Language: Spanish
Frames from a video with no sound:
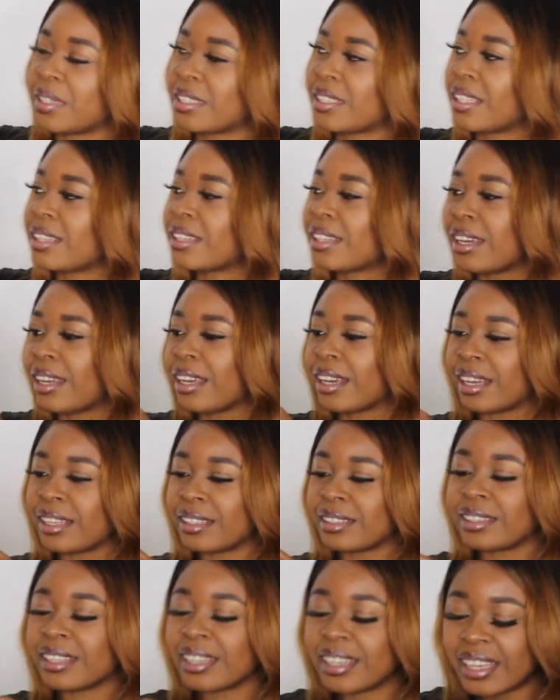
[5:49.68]
bastante
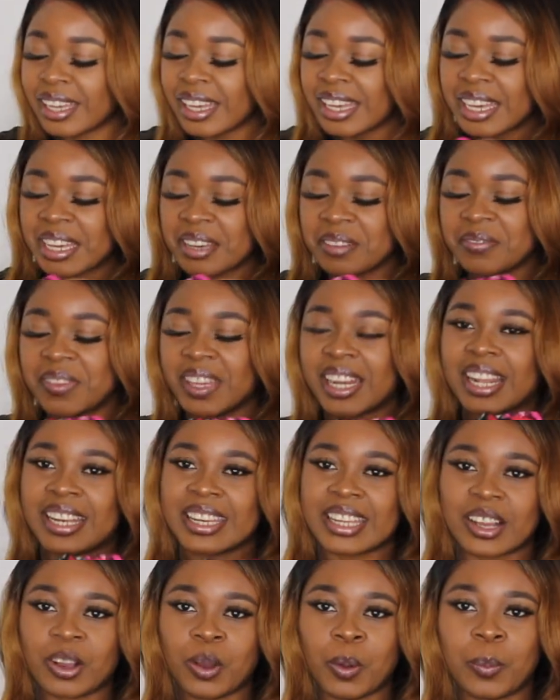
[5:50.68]
elegante.
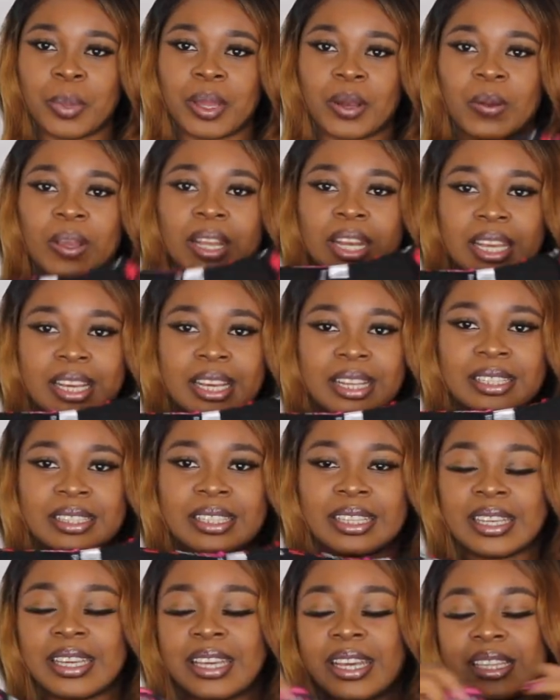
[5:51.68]
Veraniego, pero
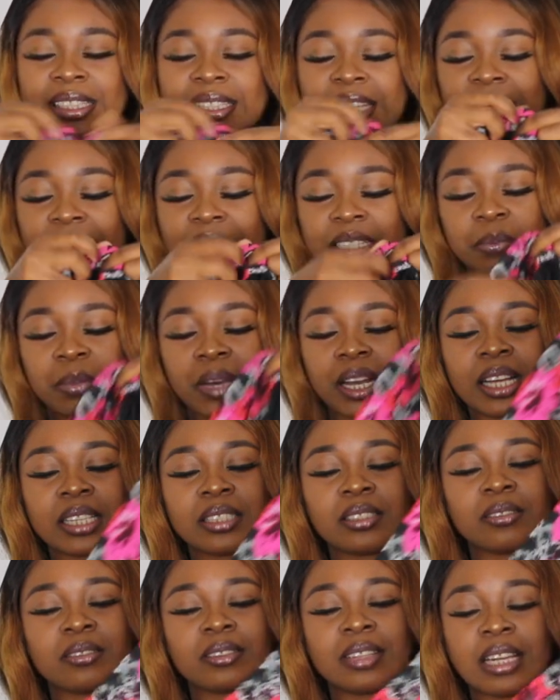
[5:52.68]
elegante. O sea, las
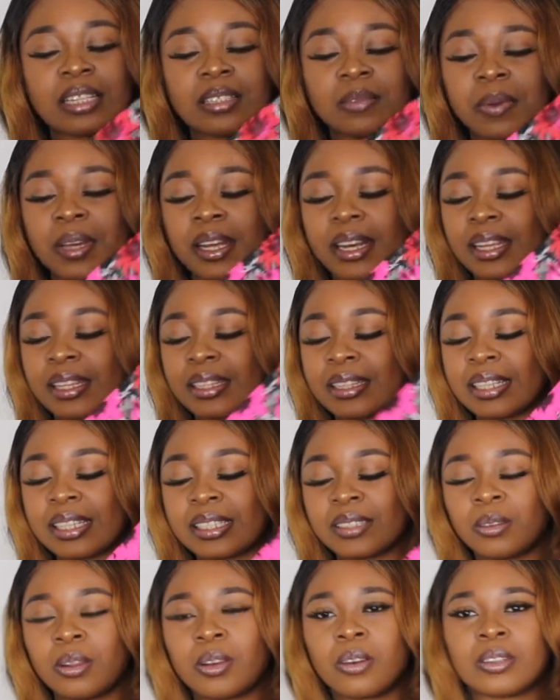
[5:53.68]
mangas son
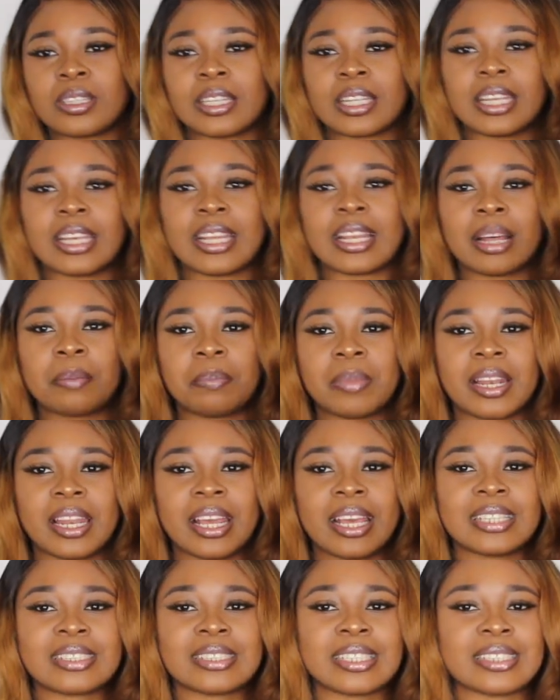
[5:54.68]
transparentes, luego tiene
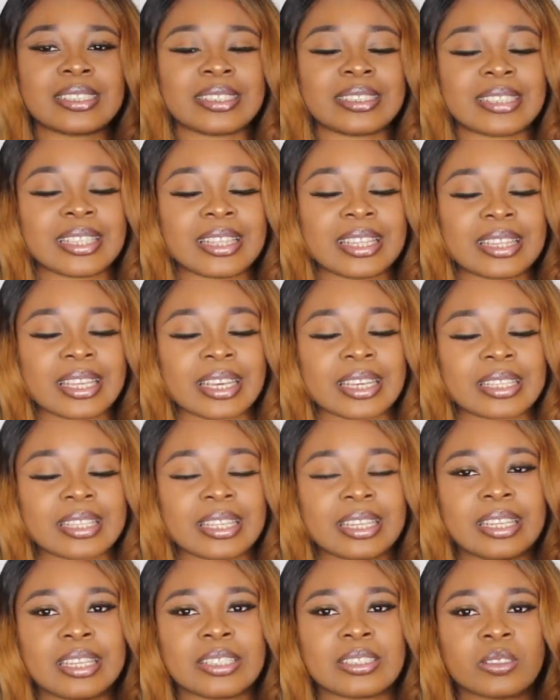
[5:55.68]
ese detalle que
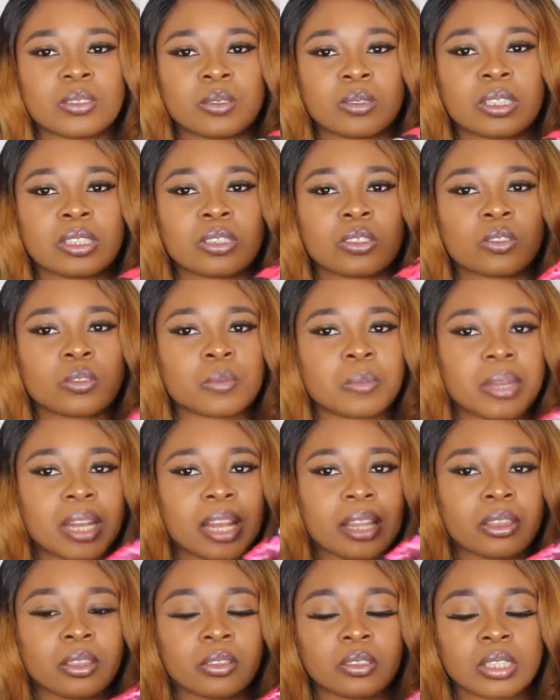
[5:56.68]
tiene, esos, esos
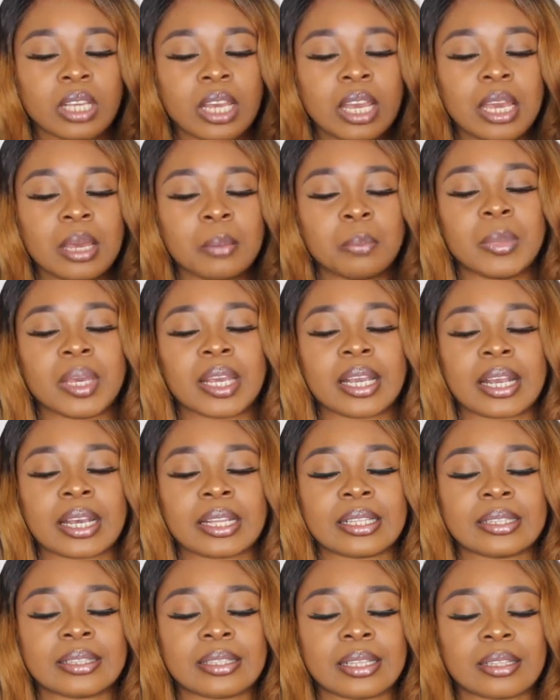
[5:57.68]
brazos me
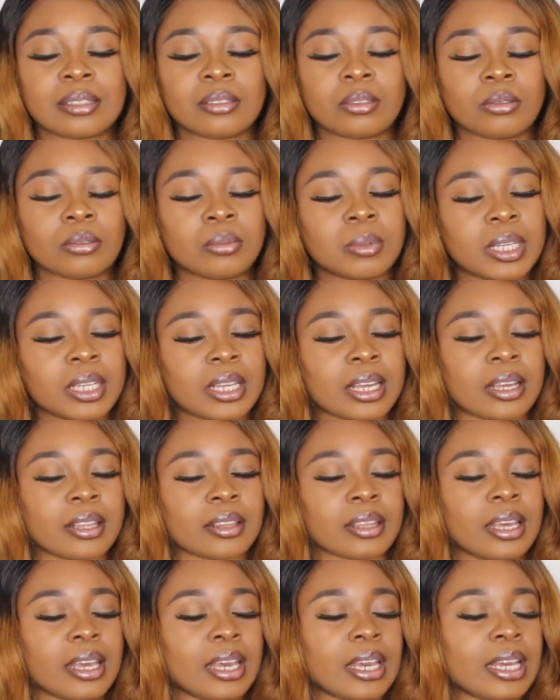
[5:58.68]
encantan, oh my
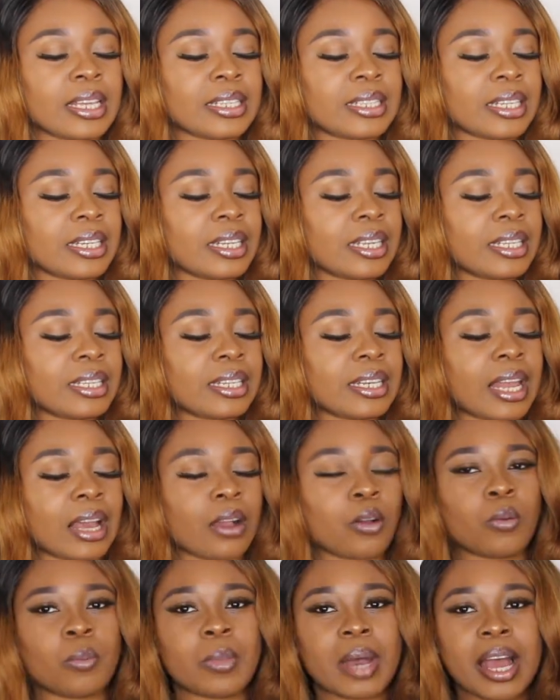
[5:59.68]
god. Y tienen
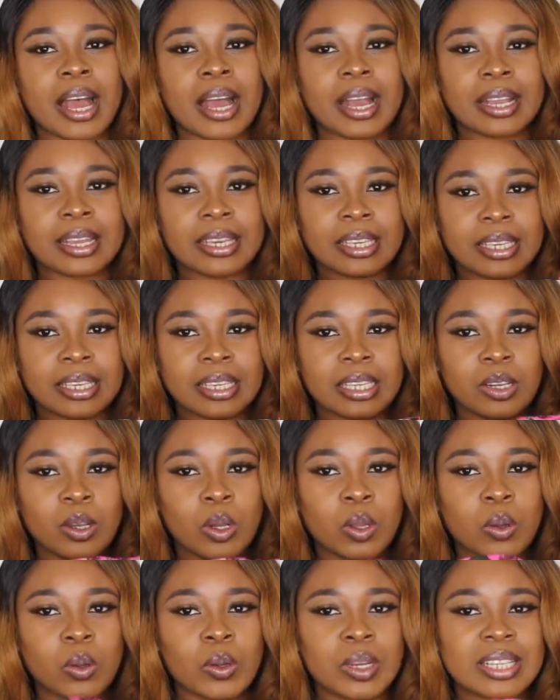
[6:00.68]
la goma aquí,
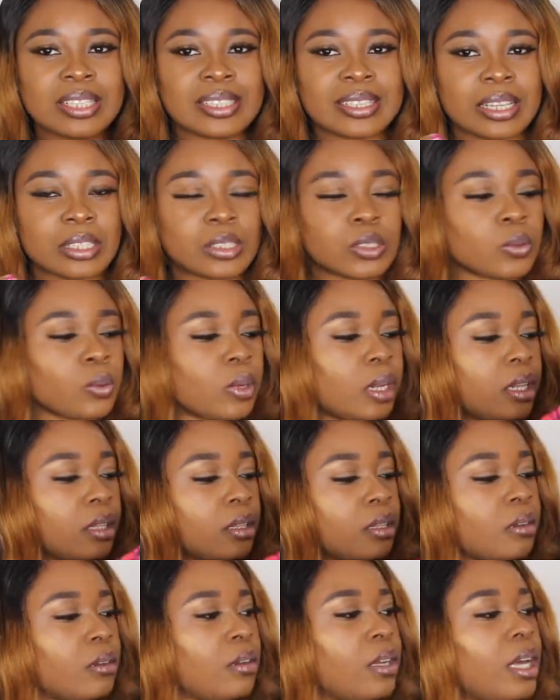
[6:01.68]
luego está
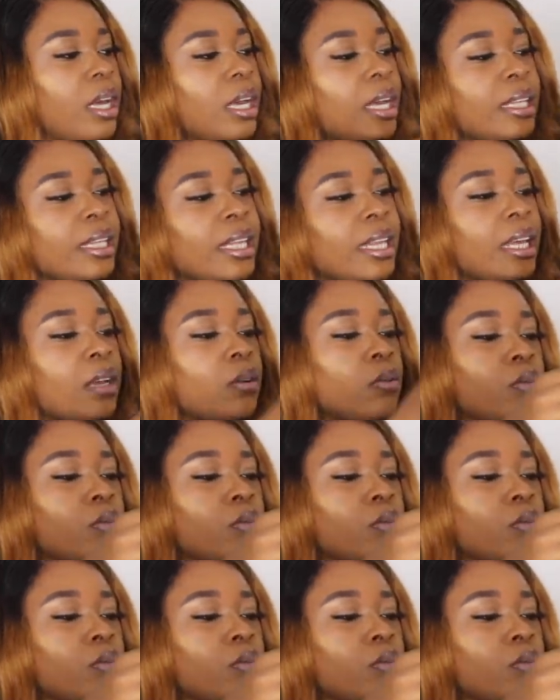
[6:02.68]
suelto, tiene